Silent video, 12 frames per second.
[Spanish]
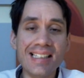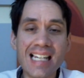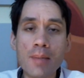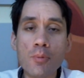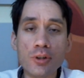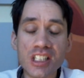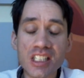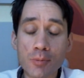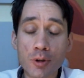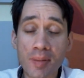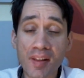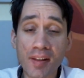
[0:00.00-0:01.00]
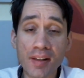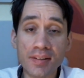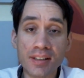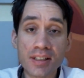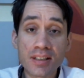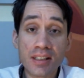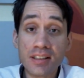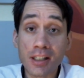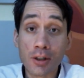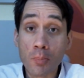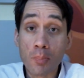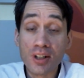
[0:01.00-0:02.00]
Y hay muchísimos precedentes
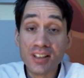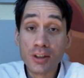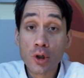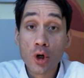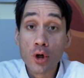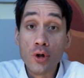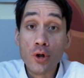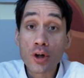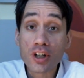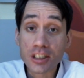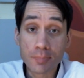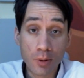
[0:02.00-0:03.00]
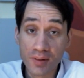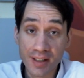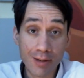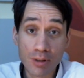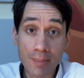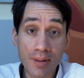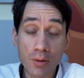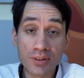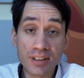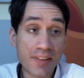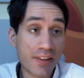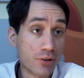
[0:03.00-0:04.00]
de que un político no responde a una
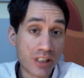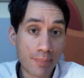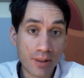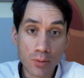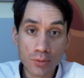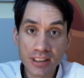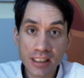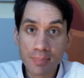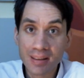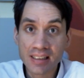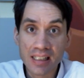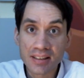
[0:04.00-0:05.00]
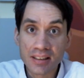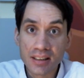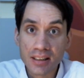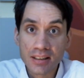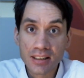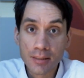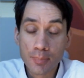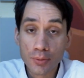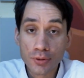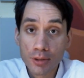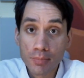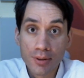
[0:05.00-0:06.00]
pregunta, hace otra pregunta y pasa a la siguiente y
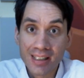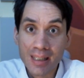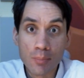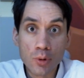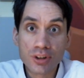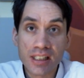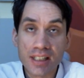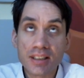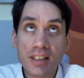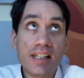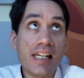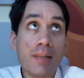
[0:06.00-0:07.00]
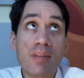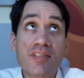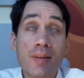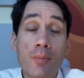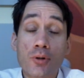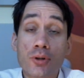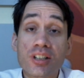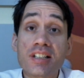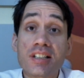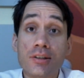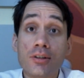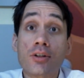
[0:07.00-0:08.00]
punto, porque hay muchas. El más famoso es
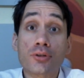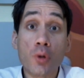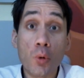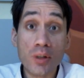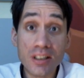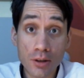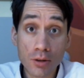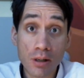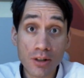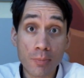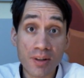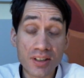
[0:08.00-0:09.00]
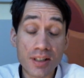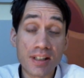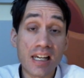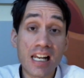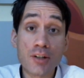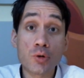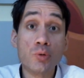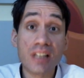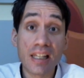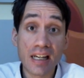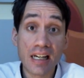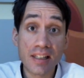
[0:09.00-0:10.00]
el señor Touriño, cuando presidía la
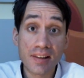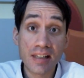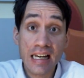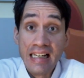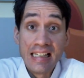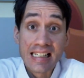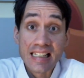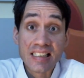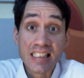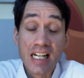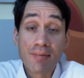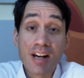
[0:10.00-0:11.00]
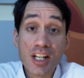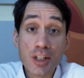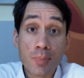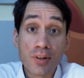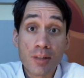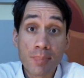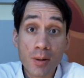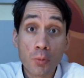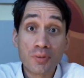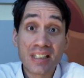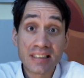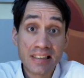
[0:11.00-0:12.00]
Junta de Galicia, que se negaba a responder
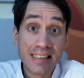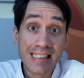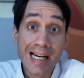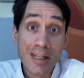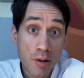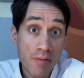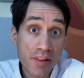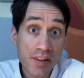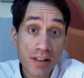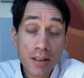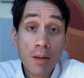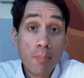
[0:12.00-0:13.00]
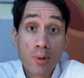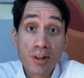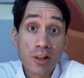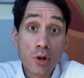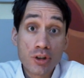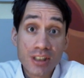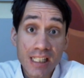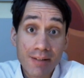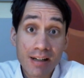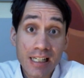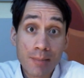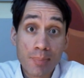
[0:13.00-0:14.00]
preguntas del diario ABC porque
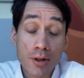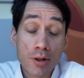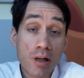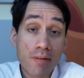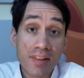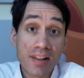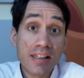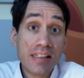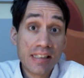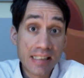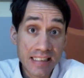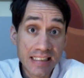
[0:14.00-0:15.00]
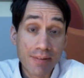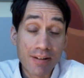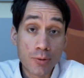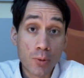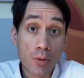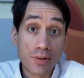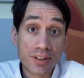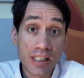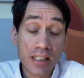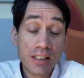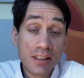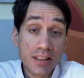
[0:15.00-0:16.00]
consideraba que el periódico ABC estaba en su
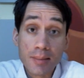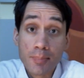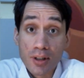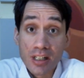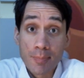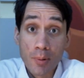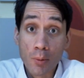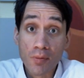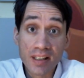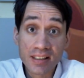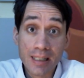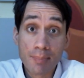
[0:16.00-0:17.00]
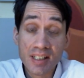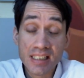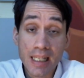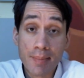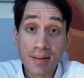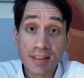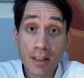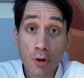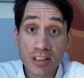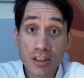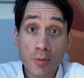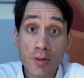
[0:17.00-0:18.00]
contra y porque las preguntas eran básicamente
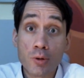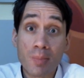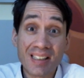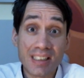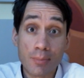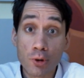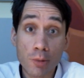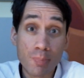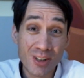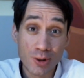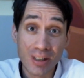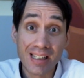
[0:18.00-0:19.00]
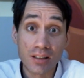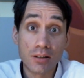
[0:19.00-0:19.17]
cosas sobre su patrimonio personal.